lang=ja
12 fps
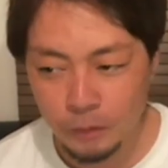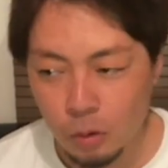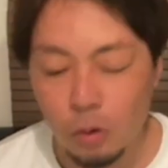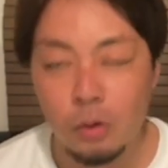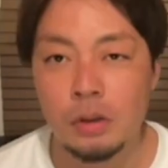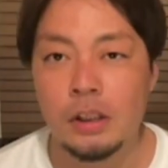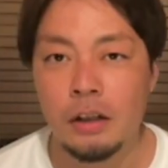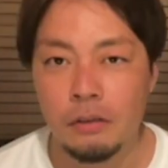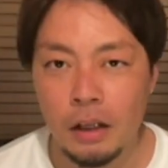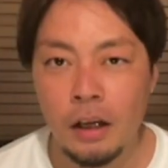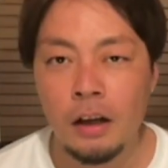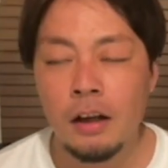高校生の
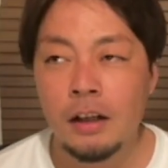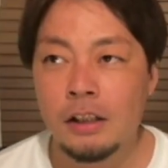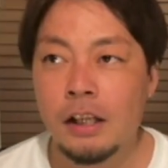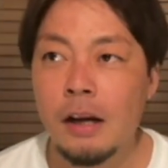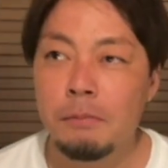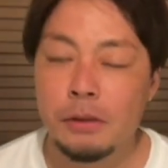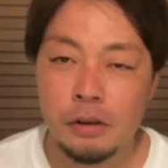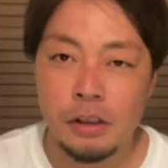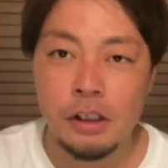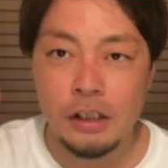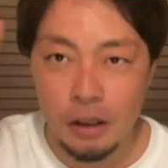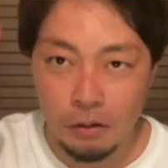ね、キャンプ初
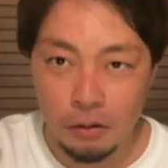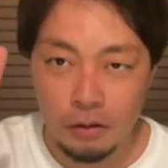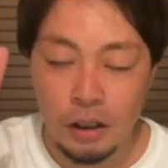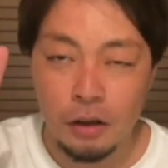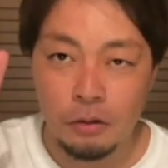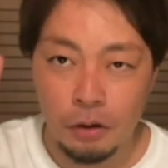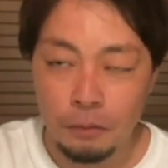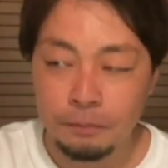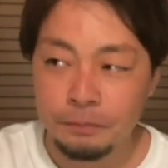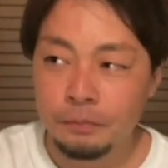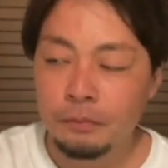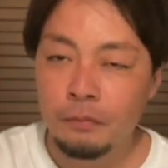心者の女の子
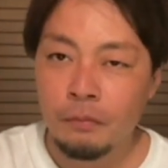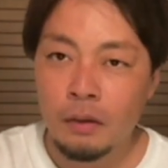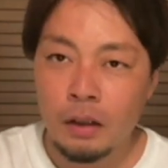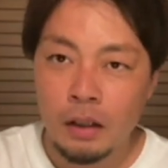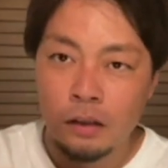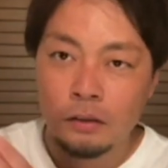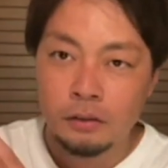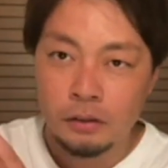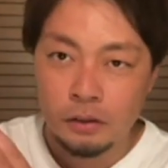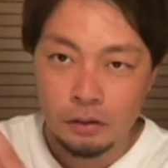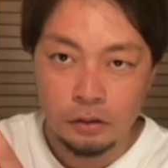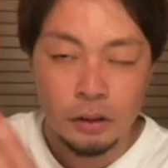
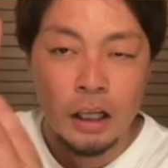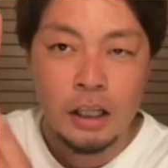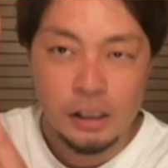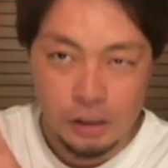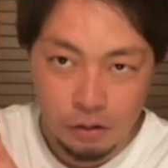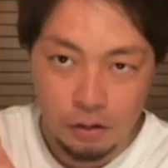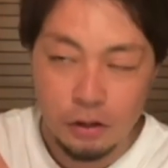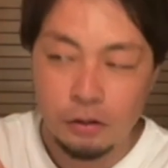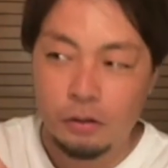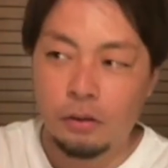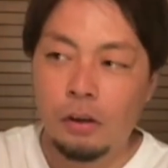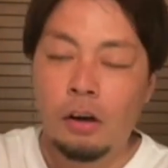のなでしこっていう
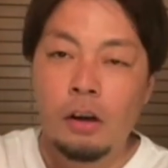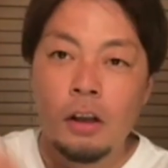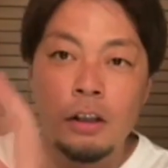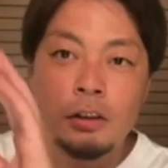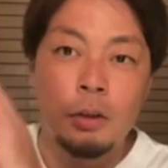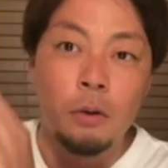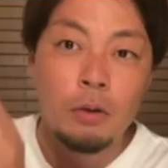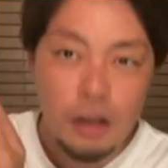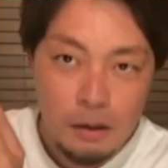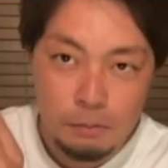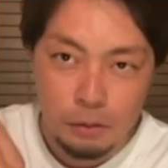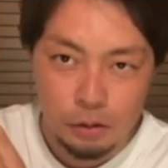子と、
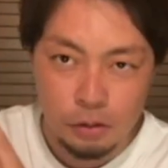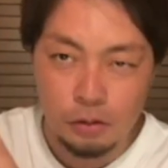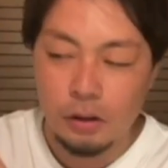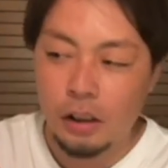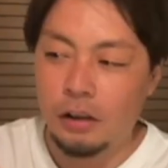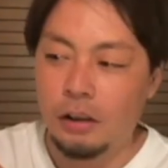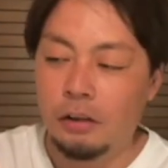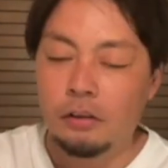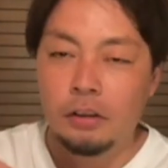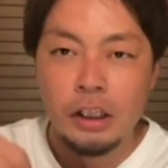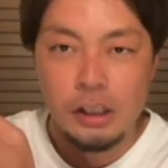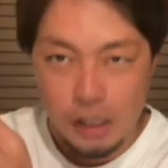ソロキャンプをずっとやってる
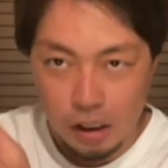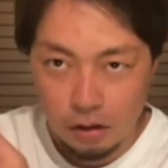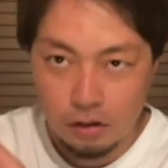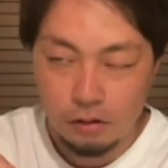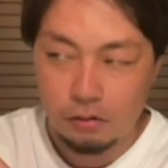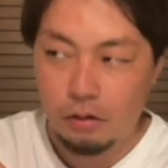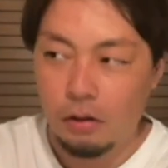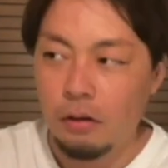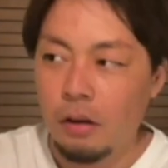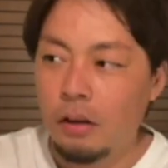りんちゃんっていう子。